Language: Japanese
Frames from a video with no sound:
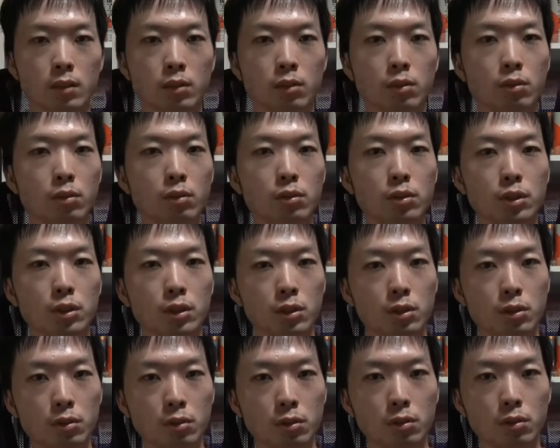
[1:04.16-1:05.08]
求
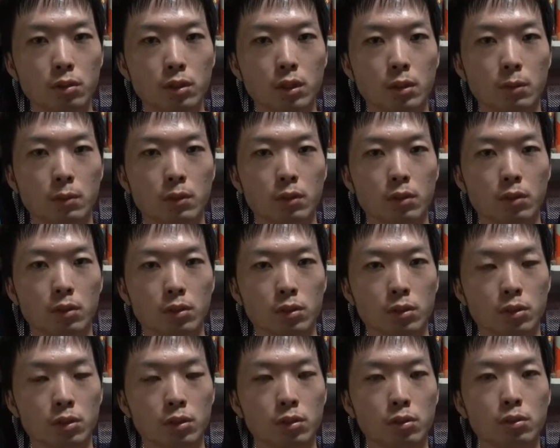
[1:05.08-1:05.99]
人票においても
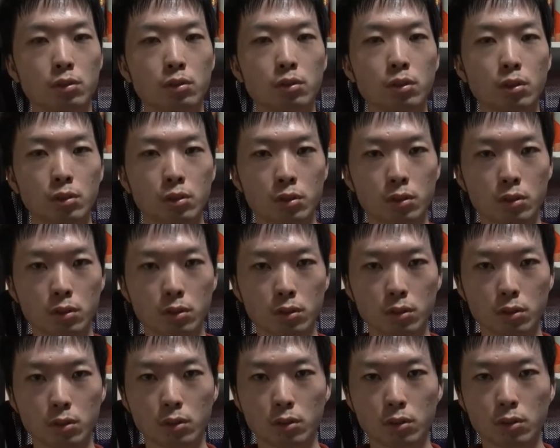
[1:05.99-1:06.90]
中卒
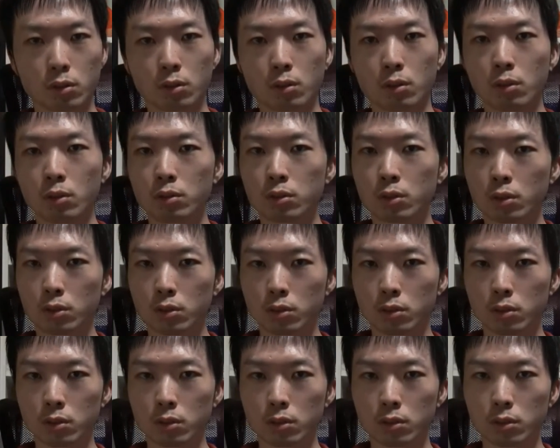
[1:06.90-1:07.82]
高
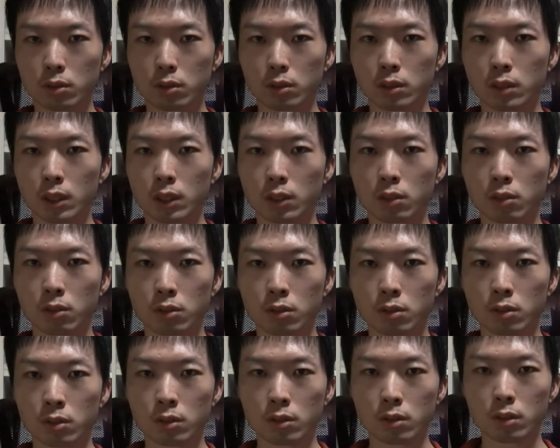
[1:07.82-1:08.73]
卒大
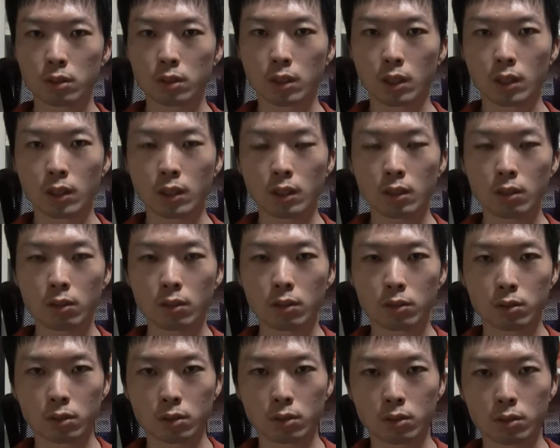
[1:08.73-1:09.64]
卒大学院
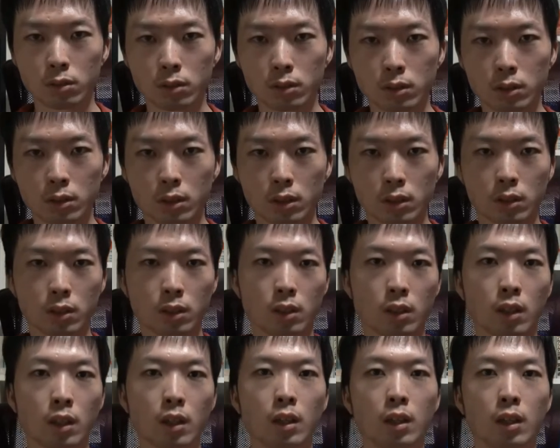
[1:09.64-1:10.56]
卒って言ったら